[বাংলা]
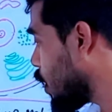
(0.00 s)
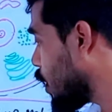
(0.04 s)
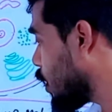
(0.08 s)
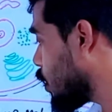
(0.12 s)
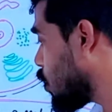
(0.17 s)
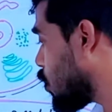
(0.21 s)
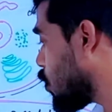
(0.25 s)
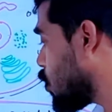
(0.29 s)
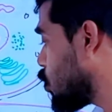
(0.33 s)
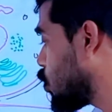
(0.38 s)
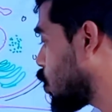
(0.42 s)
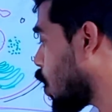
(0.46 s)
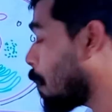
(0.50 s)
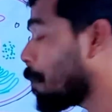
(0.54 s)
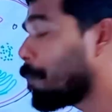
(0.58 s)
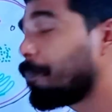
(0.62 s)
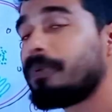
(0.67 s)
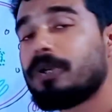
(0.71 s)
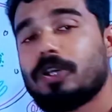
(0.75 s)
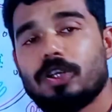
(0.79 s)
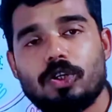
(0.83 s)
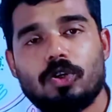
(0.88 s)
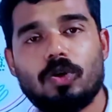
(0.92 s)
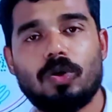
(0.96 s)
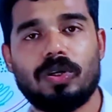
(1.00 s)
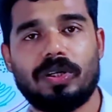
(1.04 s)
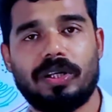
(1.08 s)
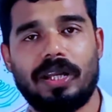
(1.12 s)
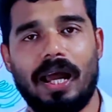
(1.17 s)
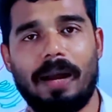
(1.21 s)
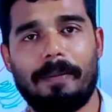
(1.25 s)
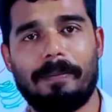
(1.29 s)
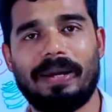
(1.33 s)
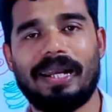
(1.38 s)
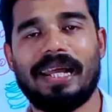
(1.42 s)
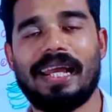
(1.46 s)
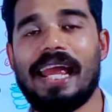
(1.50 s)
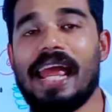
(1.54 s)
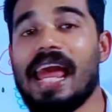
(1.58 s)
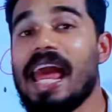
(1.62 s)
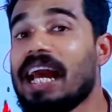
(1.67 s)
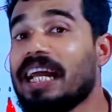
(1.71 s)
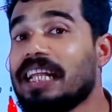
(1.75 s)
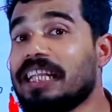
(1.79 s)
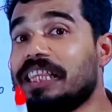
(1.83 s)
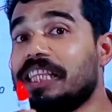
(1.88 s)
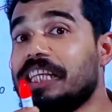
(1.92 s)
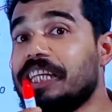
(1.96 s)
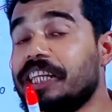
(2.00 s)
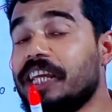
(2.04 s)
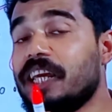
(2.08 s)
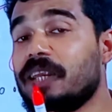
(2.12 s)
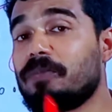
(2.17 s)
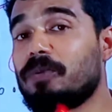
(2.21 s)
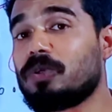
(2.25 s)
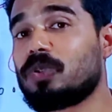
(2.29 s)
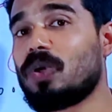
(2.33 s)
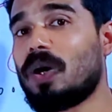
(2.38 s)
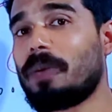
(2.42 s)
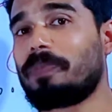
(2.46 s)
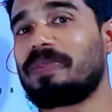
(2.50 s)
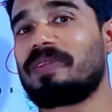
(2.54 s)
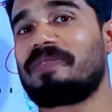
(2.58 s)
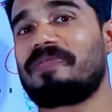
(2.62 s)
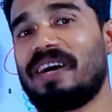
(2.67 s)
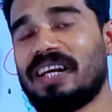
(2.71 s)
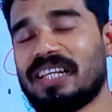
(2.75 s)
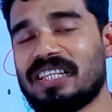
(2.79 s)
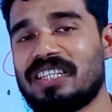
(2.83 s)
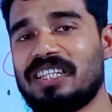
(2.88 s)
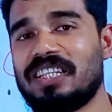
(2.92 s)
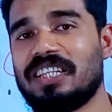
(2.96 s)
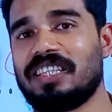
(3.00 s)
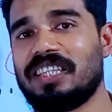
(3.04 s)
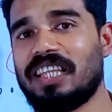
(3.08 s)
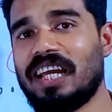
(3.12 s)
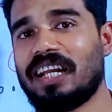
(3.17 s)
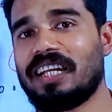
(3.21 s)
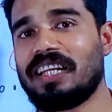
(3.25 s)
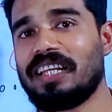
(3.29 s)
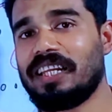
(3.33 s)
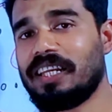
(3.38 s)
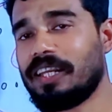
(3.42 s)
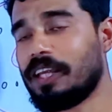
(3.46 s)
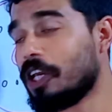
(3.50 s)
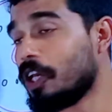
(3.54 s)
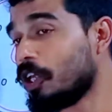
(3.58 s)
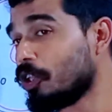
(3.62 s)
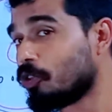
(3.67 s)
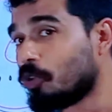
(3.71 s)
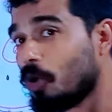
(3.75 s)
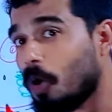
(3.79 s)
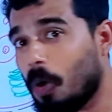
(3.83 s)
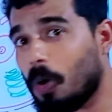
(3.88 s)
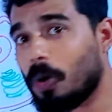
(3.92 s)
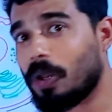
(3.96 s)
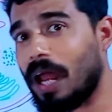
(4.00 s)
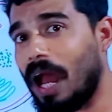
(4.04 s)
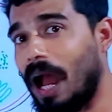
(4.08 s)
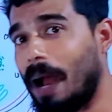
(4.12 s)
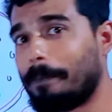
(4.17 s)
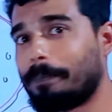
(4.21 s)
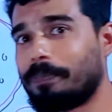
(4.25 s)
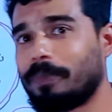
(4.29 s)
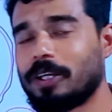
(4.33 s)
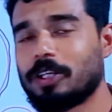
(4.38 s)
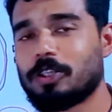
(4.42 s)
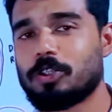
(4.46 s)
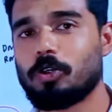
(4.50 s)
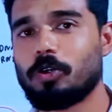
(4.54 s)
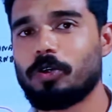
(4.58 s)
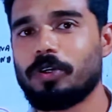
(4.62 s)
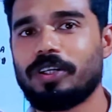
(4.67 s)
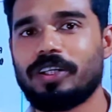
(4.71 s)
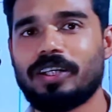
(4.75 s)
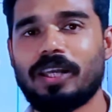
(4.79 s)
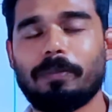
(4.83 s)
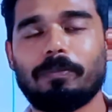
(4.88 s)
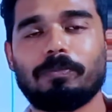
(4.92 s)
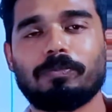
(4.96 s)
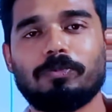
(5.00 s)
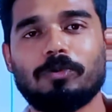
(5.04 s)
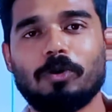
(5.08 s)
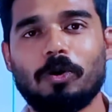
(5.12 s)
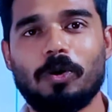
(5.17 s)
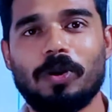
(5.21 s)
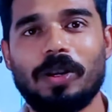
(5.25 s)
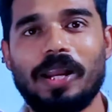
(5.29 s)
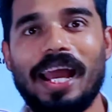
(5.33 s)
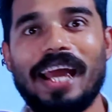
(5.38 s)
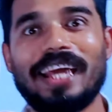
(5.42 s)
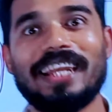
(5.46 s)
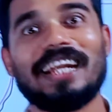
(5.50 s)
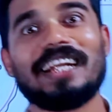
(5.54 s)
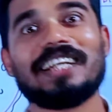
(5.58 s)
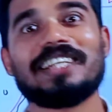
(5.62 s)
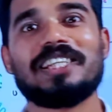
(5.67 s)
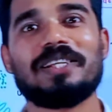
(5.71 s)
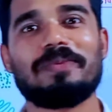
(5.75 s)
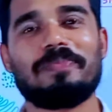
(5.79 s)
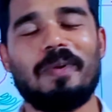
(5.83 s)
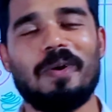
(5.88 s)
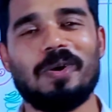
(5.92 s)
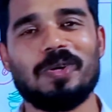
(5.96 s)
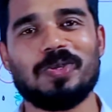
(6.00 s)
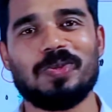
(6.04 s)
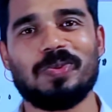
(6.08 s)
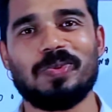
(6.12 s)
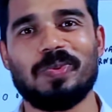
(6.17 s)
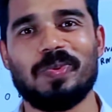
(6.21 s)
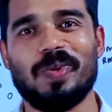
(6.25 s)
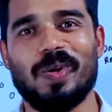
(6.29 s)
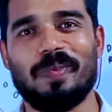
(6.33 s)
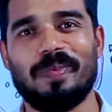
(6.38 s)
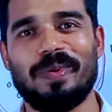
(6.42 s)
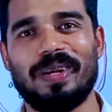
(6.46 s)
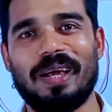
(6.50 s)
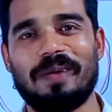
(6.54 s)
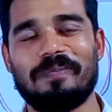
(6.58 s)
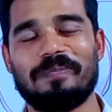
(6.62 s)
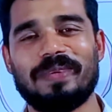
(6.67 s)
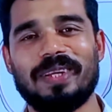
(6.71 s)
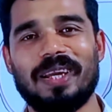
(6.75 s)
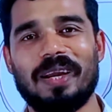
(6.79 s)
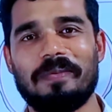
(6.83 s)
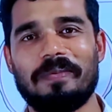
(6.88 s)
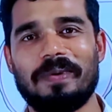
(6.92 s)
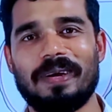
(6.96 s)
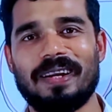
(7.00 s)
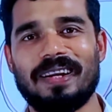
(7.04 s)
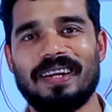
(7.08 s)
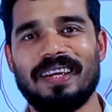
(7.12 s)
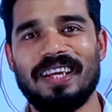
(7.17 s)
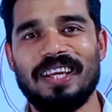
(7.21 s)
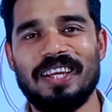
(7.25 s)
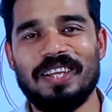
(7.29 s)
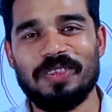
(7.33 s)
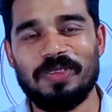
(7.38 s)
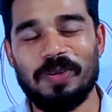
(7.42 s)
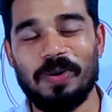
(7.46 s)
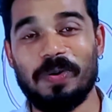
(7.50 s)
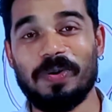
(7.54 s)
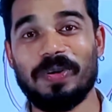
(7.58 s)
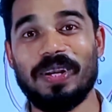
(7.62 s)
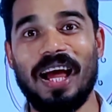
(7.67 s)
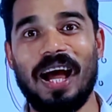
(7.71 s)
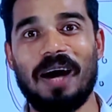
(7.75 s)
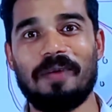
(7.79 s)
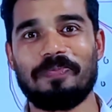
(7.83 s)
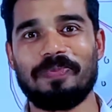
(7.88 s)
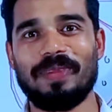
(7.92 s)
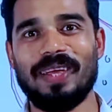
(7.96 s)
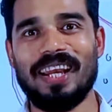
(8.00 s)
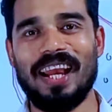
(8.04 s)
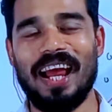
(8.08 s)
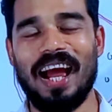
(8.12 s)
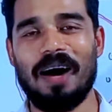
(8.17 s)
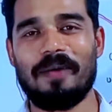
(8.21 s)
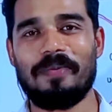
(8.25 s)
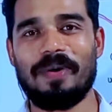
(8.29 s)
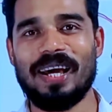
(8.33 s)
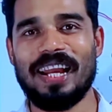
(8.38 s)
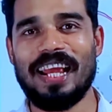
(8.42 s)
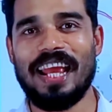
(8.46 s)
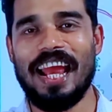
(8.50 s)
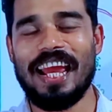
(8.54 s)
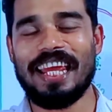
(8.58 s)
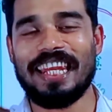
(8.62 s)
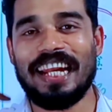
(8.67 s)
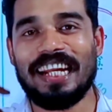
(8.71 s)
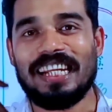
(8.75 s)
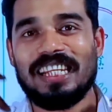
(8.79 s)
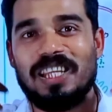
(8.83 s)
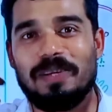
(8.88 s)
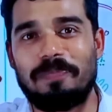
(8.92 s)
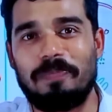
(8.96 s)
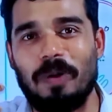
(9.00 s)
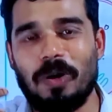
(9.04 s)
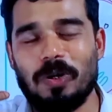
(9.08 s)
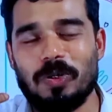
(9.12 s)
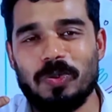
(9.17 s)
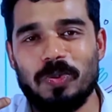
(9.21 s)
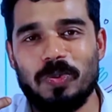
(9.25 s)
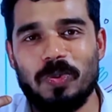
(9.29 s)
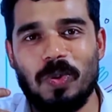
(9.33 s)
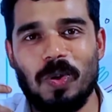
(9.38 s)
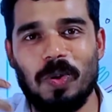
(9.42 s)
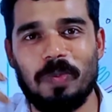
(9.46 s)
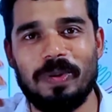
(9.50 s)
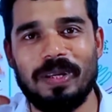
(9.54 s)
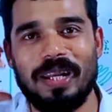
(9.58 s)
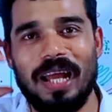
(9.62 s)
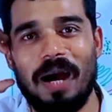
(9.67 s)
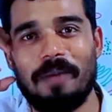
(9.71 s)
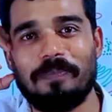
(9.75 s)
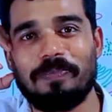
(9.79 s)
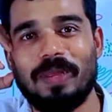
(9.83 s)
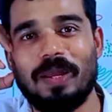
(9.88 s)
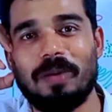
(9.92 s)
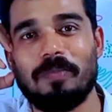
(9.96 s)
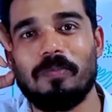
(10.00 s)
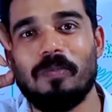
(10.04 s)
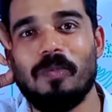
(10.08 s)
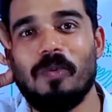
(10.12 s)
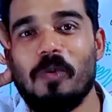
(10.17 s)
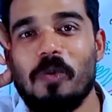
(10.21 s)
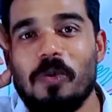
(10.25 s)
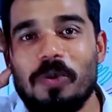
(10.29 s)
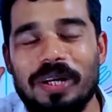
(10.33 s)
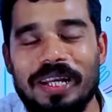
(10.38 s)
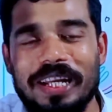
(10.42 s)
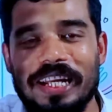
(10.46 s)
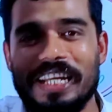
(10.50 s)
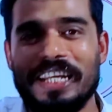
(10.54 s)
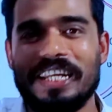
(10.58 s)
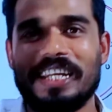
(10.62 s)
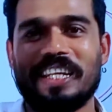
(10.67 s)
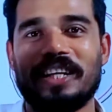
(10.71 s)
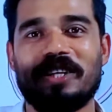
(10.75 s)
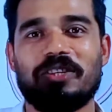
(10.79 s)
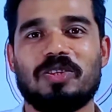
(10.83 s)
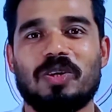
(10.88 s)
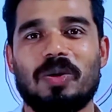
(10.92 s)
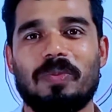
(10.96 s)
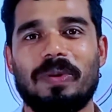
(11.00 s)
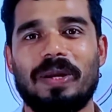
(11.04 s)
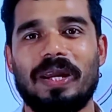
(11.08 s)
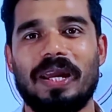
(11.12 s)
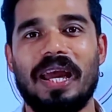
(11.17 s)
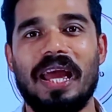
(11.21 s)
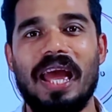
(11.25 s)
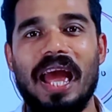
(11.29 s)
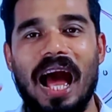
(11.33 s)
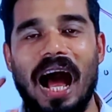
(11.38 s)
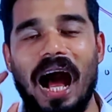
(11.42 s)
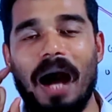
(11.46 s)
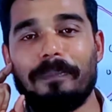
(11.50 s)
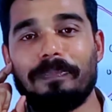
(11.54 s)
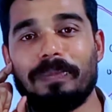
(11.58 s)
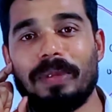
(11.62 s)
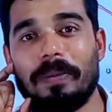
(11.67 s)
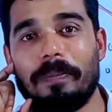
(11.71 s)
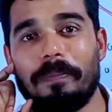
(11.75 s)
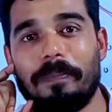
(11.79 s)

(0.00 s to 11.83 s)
থেকে ধরুন চব্বিশ ঘন্টা মানে এক দিনের মতো আপনি ফাস্টিং থাকলেন তখন আপনার শরীরটা তখন এনার্জি পাওয়া শুরু করবেন আপনি আবার তখন আপনার আবার এনার্জি পাওয়া শুরু করবেন আপনার মুড ইনক্রিজ হবে আপনার